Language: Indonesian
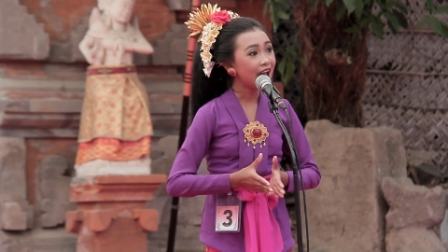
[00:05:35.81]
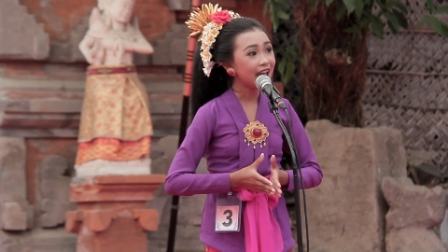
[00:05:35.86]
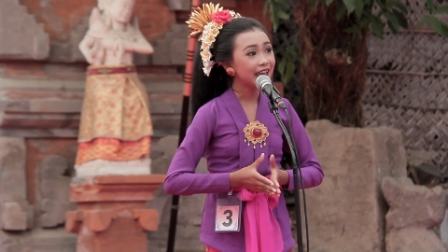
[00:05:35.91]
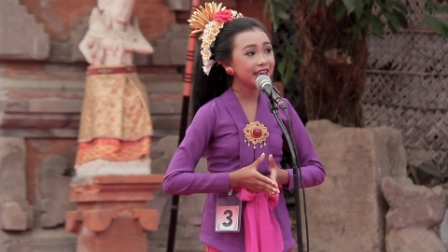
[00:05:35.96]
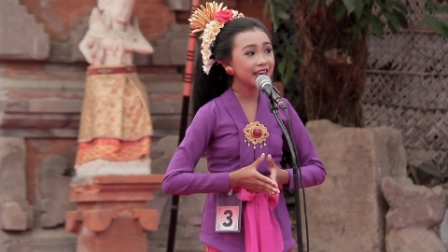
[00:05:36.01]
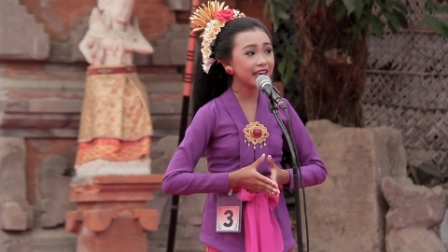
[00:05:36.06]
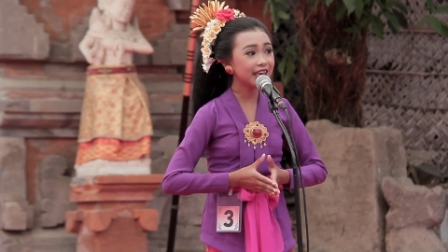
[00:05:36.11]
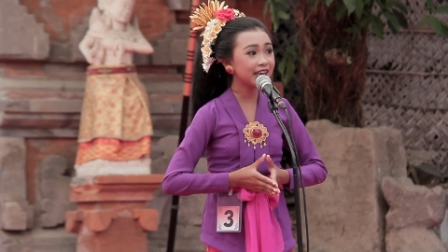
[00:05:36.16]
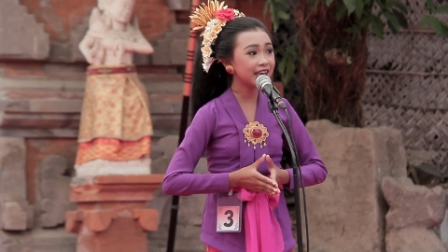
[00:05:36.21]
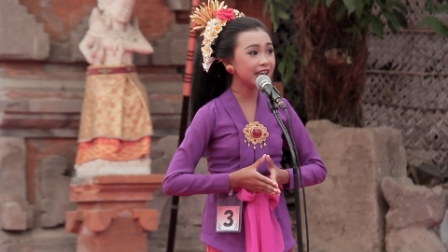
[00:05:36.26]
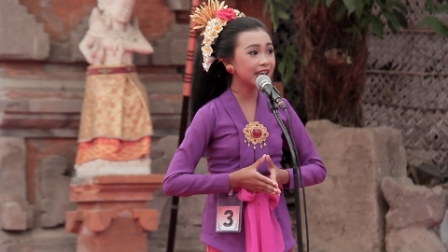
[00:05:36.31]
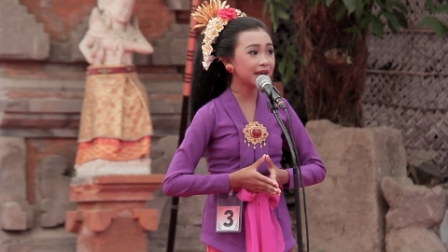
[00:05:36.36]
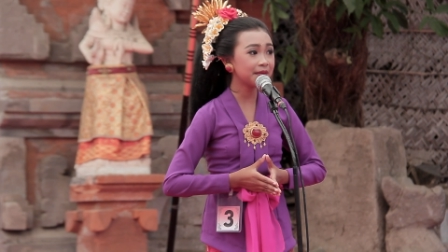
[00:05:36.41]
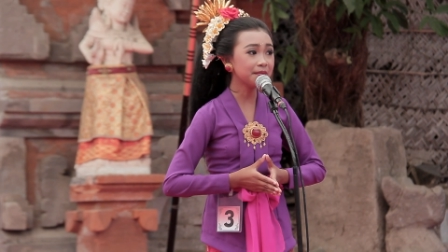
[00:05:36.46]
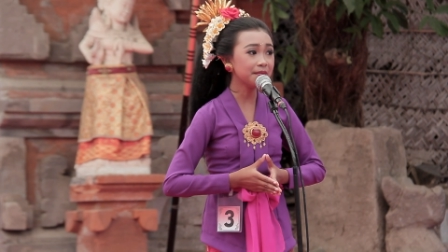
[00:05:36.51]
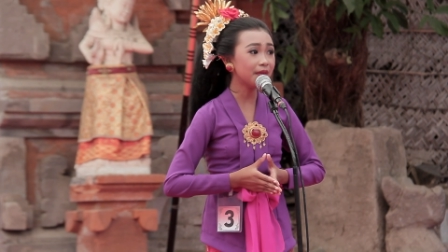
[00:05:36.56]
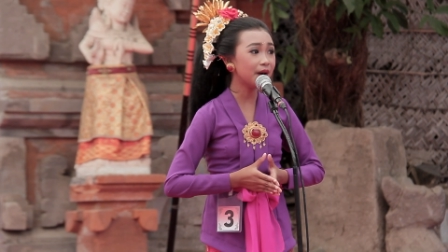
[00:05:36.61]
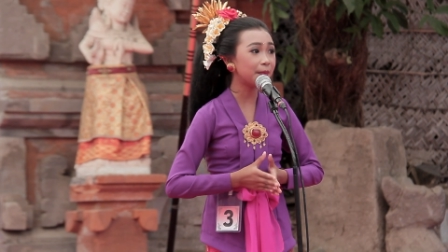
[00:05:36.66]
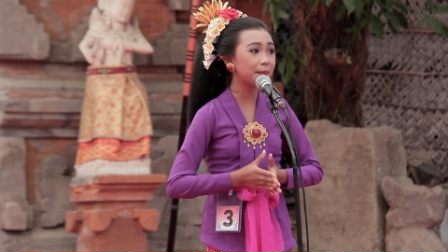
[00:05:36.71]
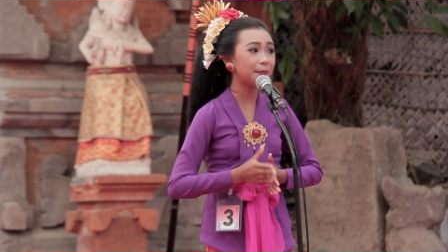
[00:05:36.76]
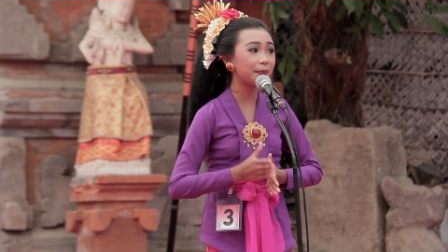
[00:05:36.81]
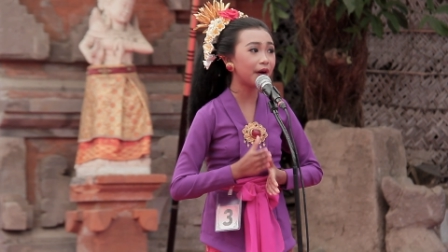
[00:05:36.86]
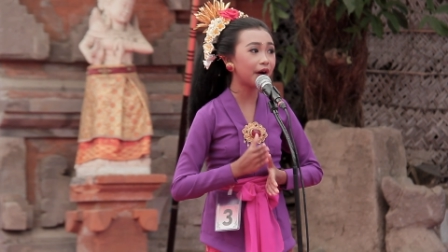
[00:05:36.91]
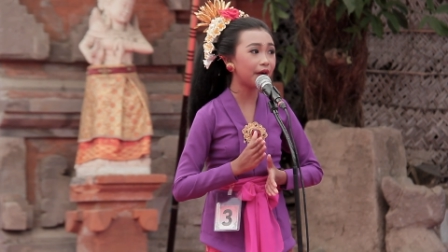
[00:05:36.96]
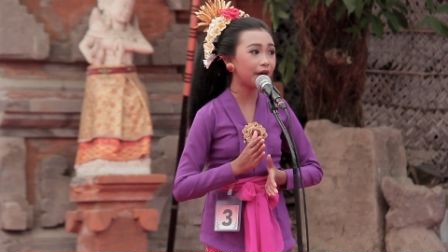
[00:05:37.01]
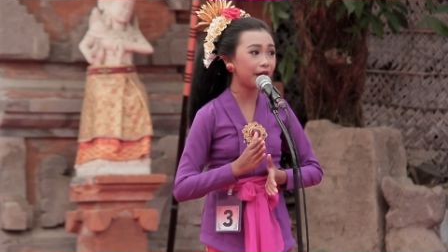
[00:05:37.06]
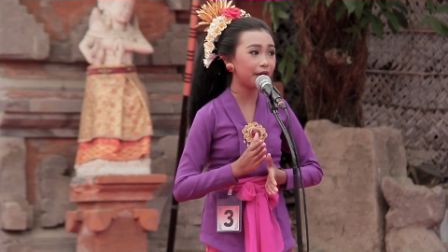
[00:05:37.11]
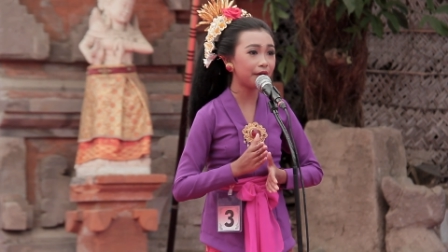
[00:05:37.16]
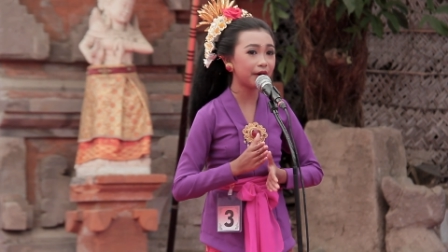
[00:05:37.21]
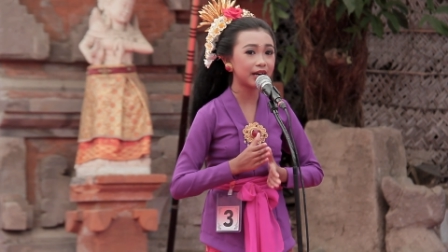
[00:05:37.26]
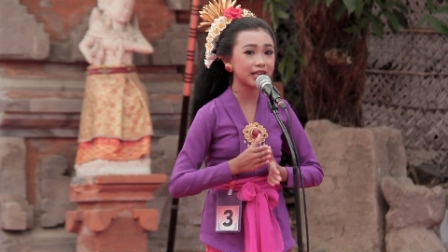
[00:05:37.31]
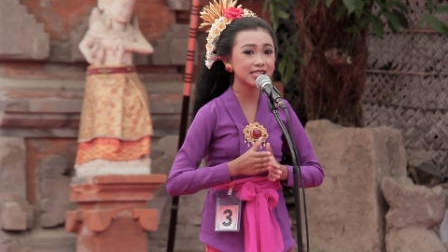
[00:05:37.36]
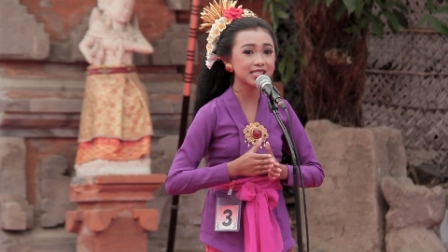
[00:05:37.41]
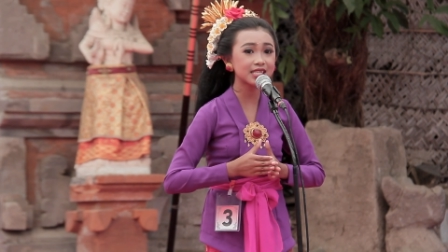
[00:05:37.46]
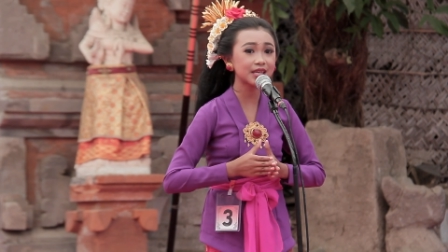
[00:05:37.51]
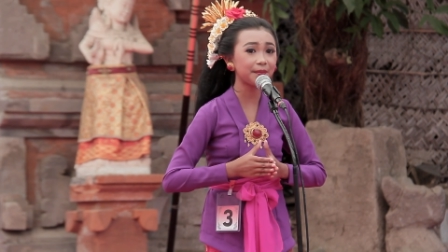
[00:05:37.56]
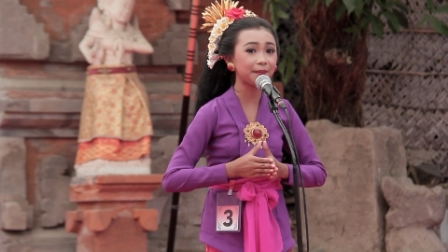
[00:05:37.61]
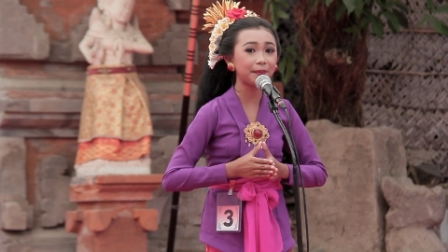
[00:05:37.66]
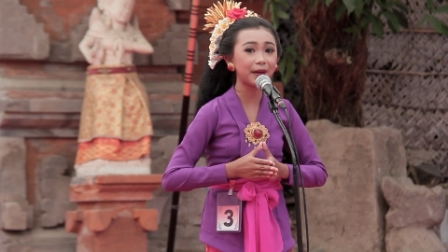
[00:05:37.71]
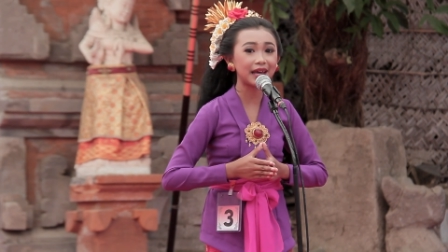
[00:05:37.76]
Yening mepo
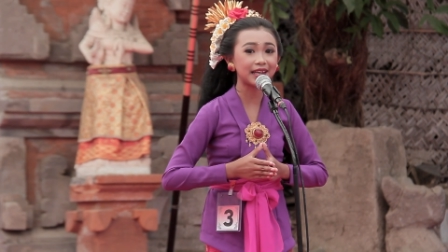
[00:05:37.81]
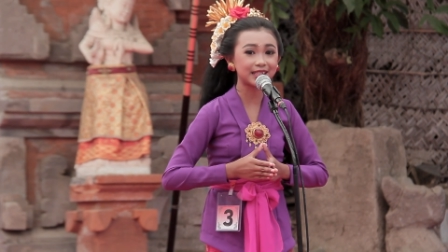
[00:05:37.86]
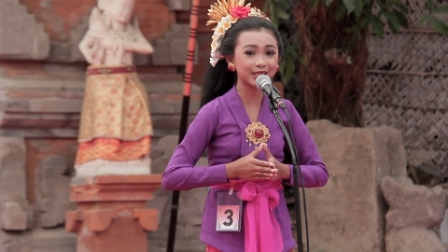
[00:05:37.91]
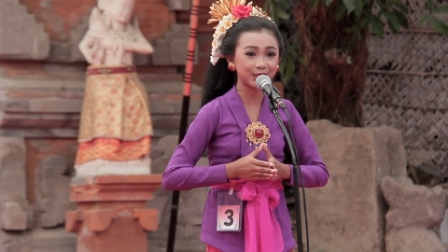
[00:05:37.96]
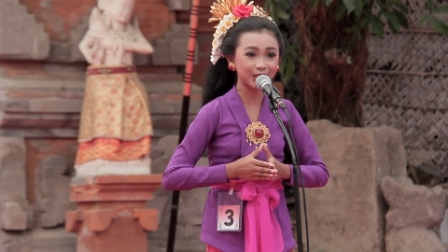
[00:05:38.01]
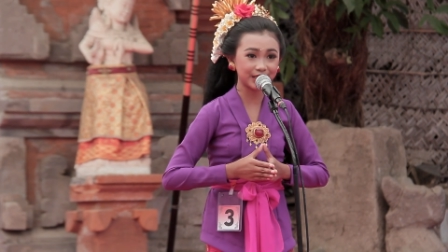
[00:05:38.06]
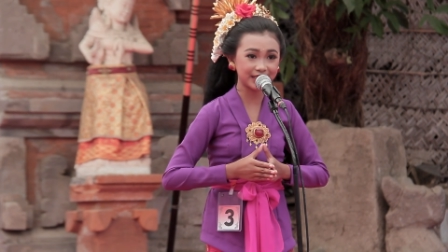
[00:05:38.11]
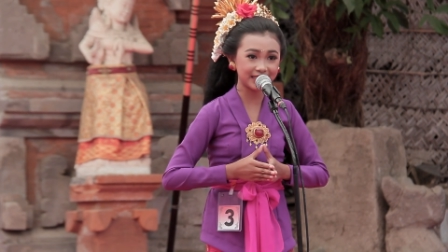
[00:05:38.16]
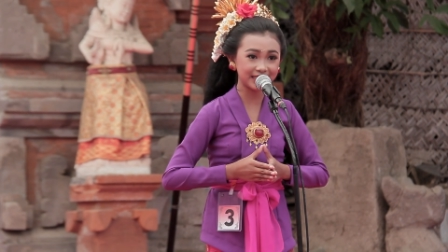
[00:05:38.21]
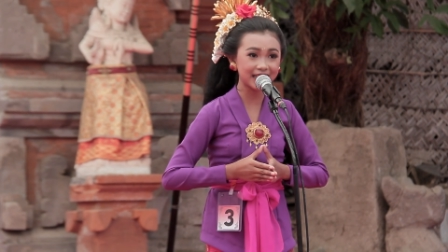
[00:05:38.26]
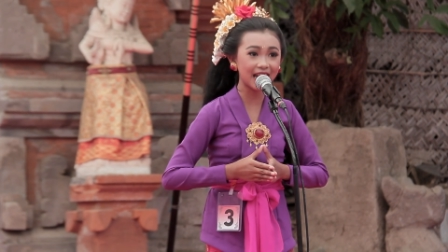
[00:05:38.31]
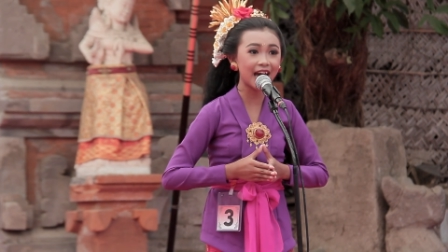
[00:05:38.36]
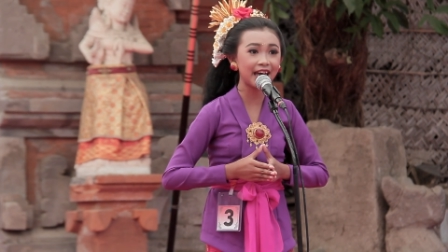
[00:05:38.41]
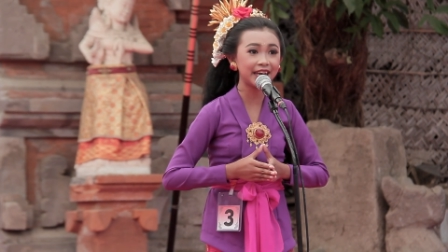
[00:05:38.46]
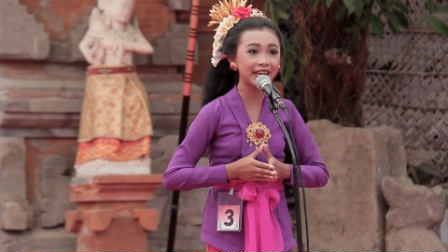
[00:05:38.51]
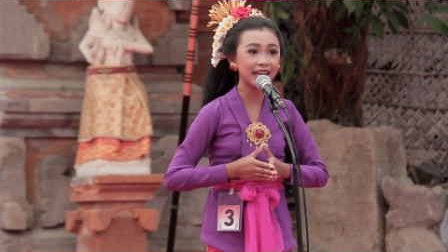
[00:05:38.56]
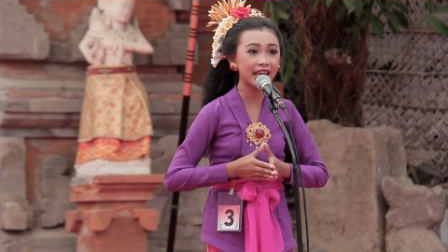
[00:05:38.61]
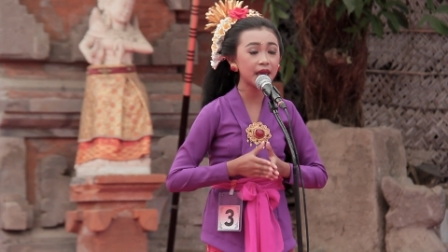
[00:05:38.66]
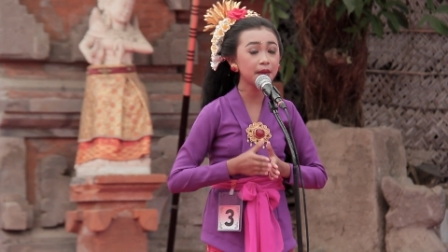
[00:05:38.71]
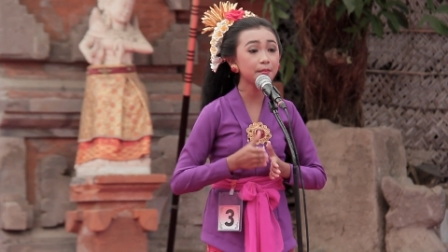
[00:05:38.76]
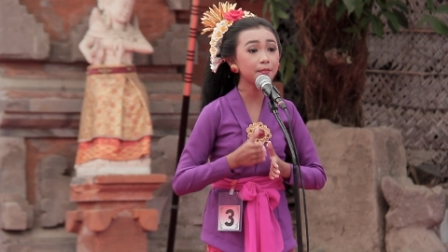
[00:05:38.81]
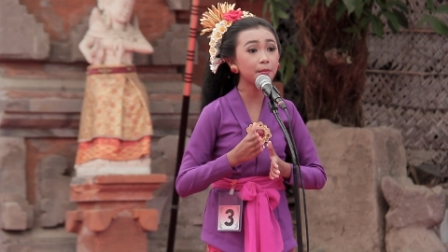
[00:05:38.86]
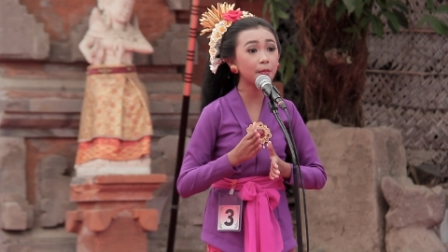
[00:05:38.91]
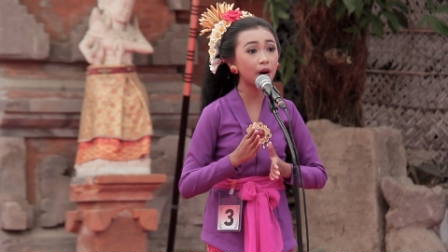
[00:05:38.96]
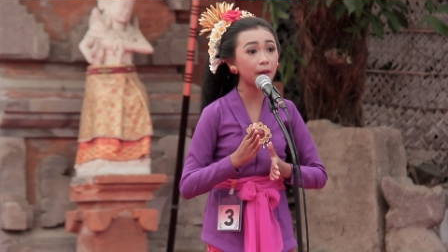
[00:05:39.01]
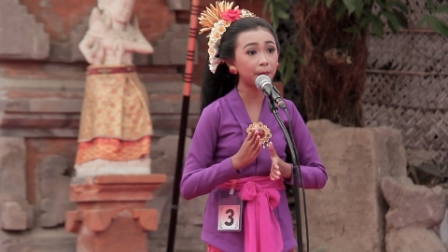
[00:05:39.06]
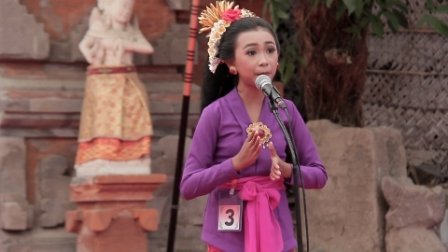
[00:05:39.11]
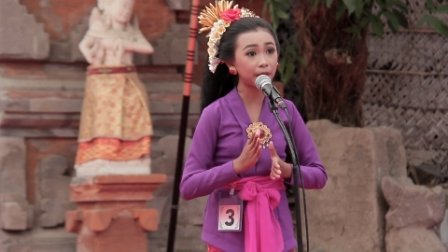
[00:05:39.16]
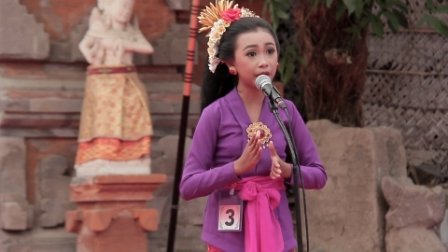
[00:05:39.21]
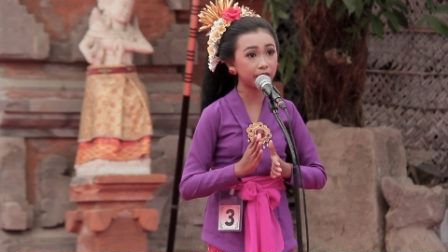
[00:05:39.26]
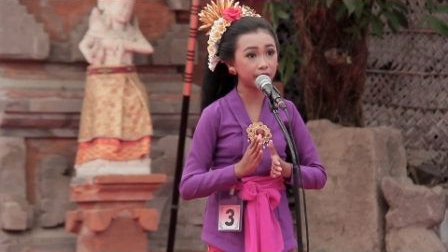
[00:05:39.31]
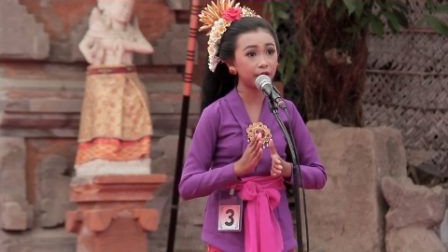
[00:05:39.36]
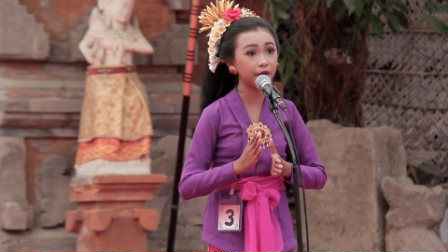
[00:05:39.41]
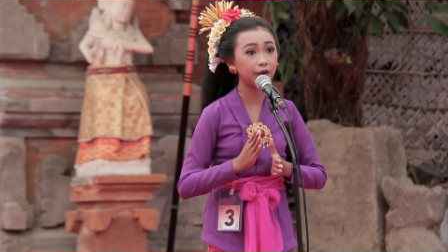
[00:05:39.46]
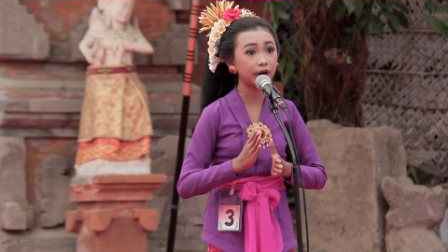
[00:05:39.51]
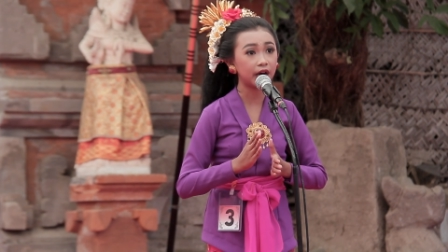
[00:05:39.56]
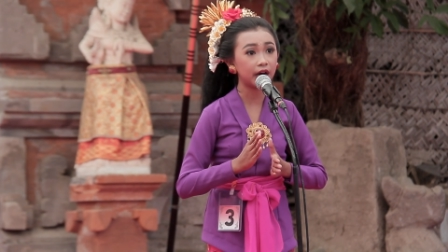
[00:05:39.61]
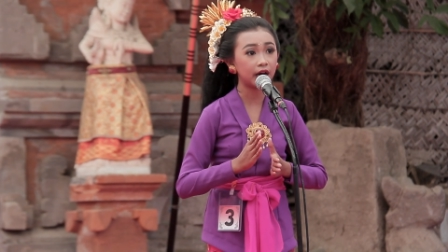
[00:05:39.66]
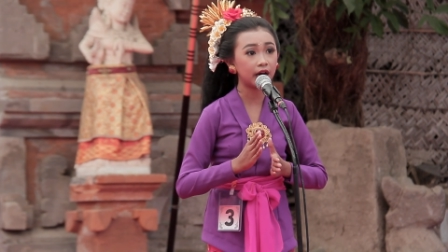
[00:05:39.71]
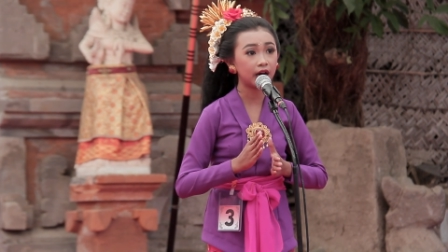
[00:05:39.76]
sepatutnya nyane mapawa,